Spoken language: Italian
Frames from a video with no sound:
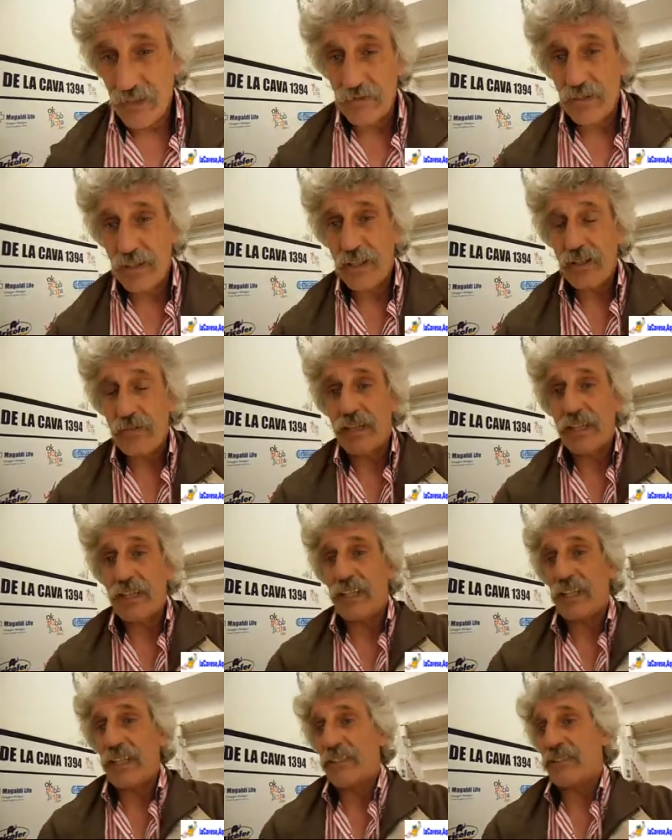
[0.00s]
far venire qualche
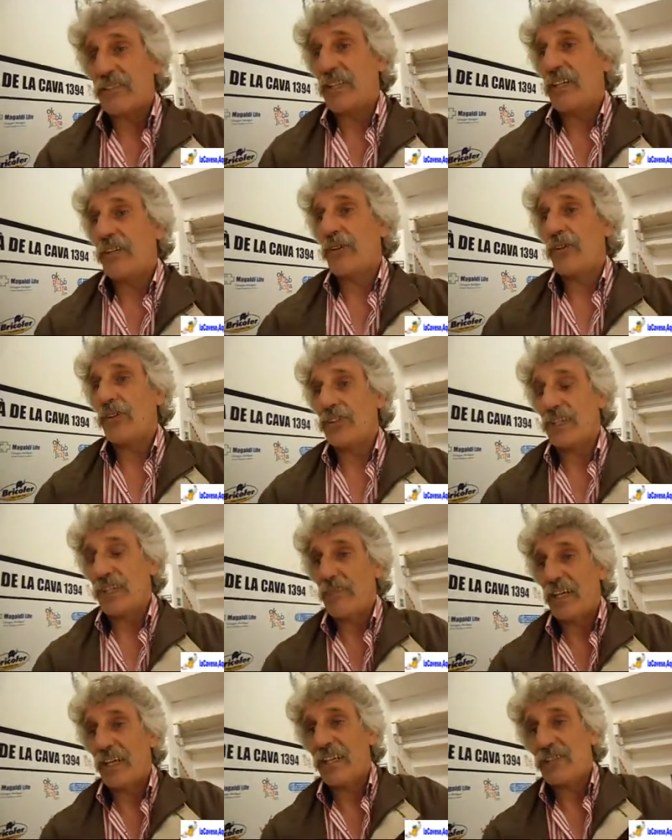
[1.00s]
ragazzo della Juniores che
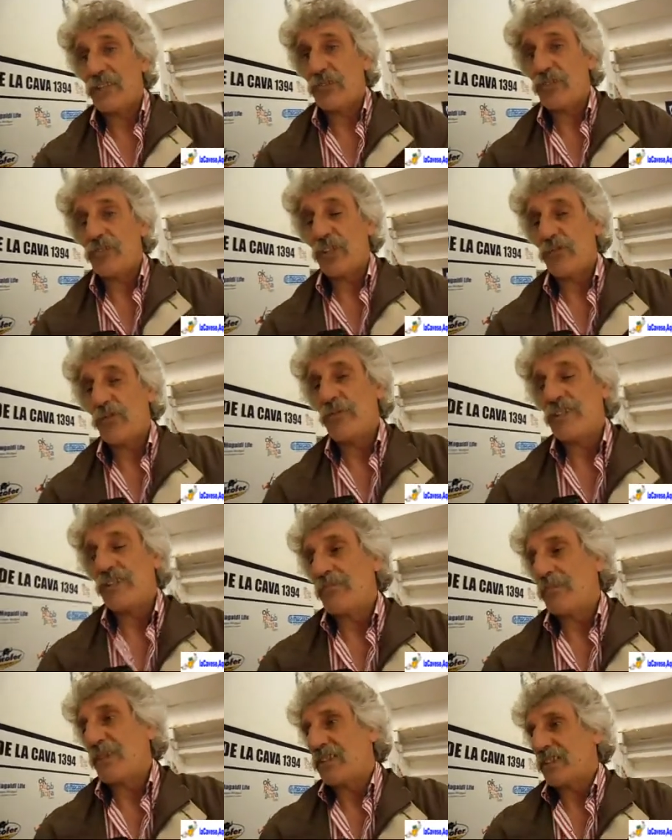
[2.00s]
magari sono già due mesi
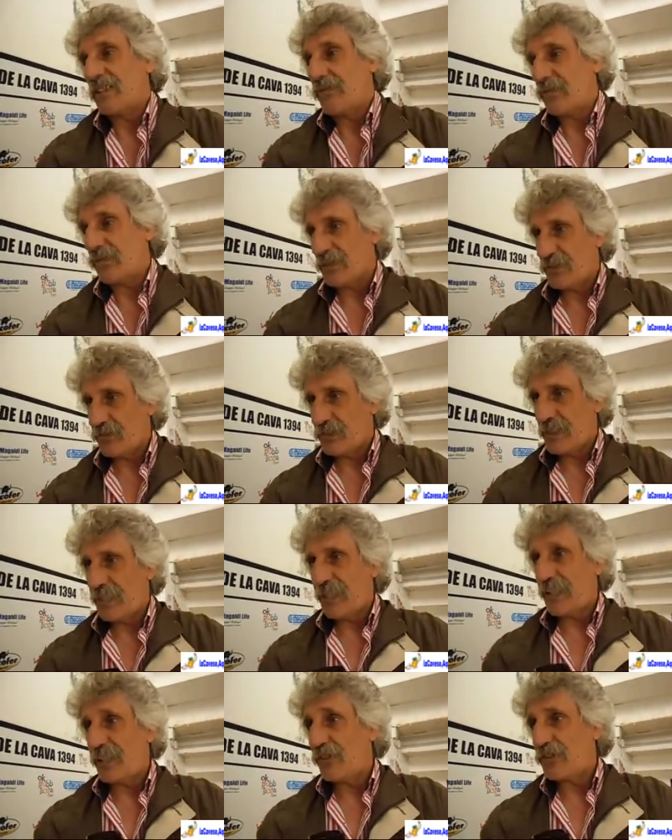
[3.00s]
e mezzo che forse non si
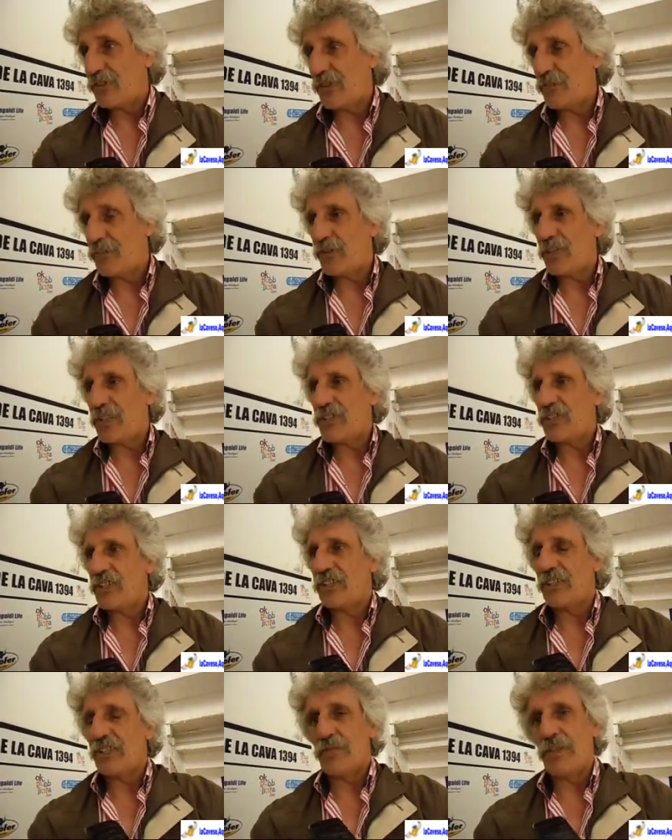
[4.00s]
allenano, non sono abituati a
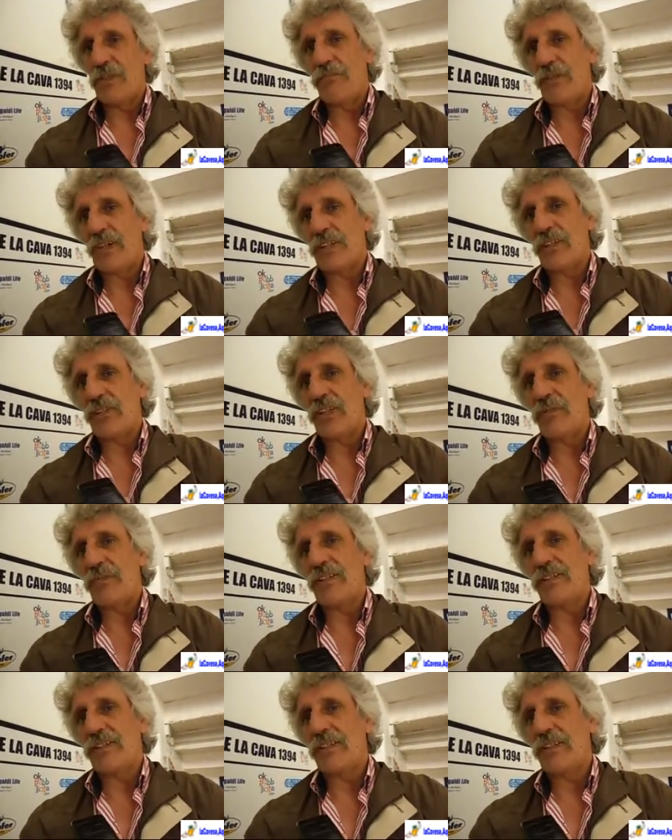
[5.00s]
certi tipi di impatti con le
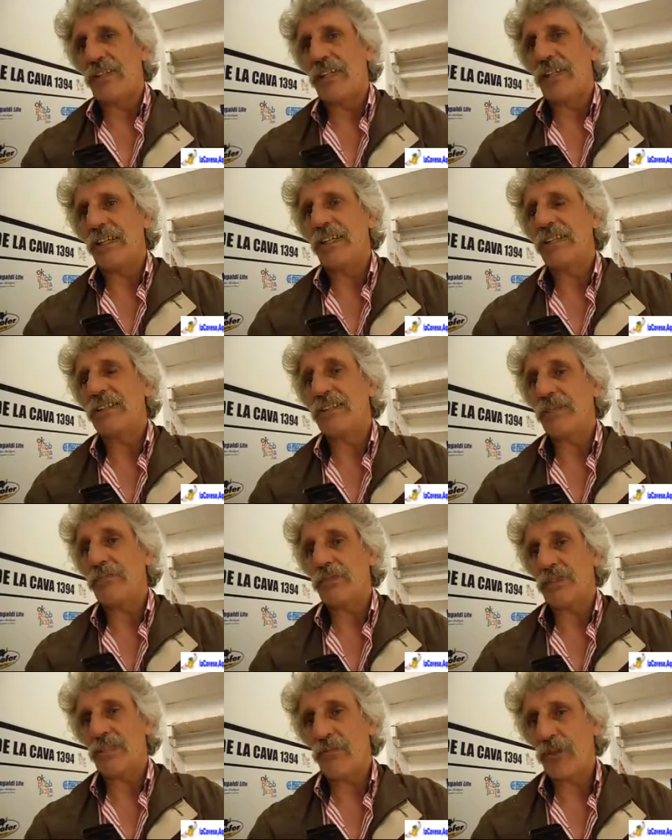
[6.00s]
partite, se
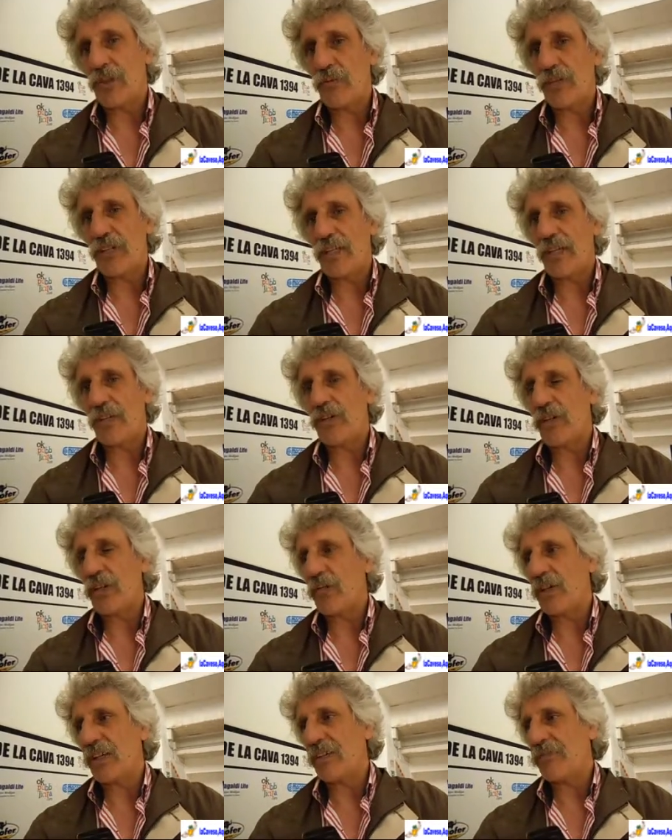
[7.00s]
possiamo recuperare ancora
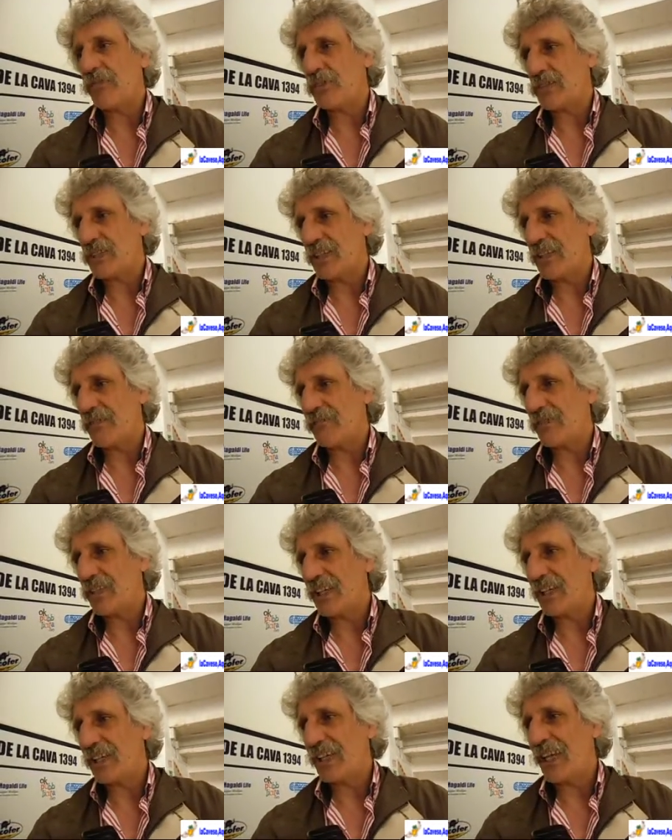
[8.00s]
qualche forza
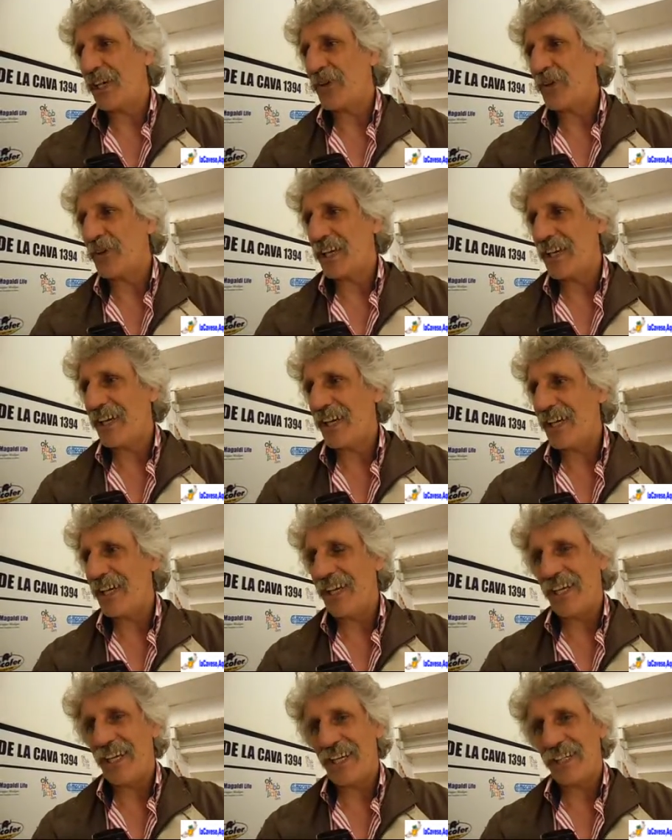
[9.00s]
che ancora è,
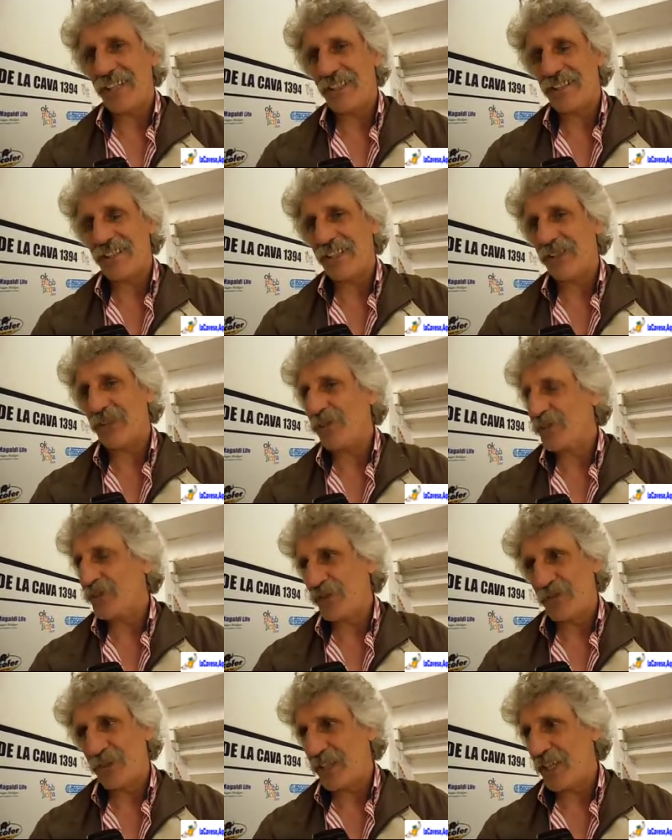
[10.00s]
è, tesserato con
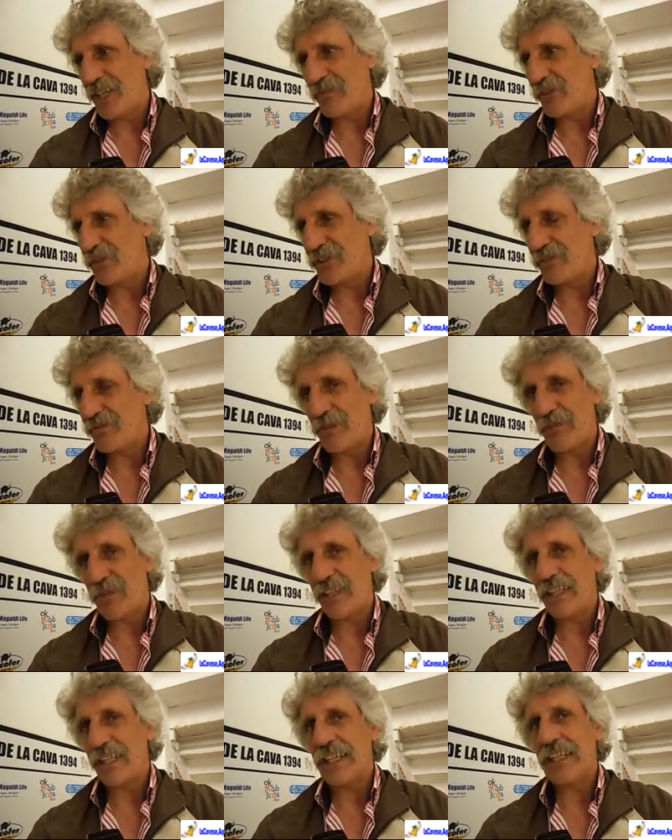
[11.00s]
noi vedremo, insomma,
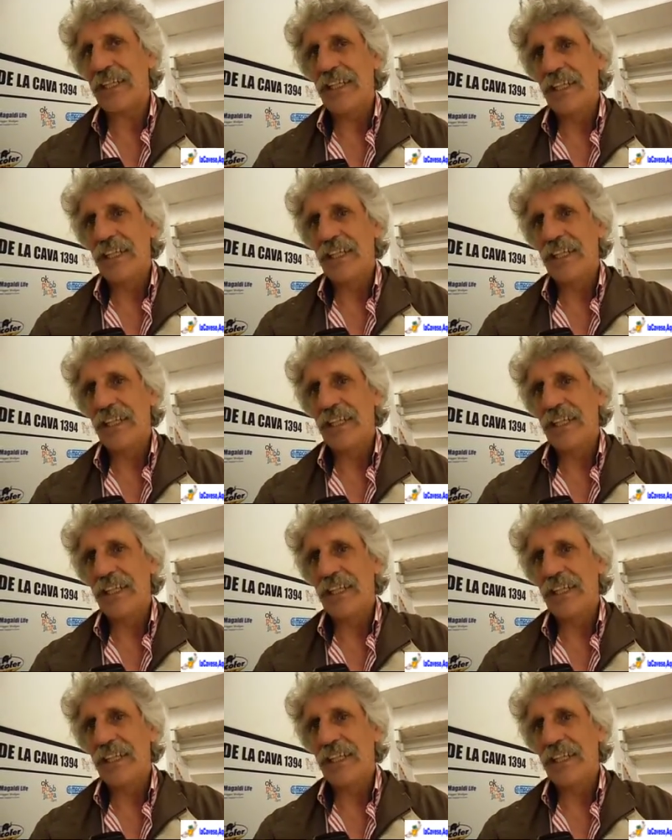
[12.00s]
perché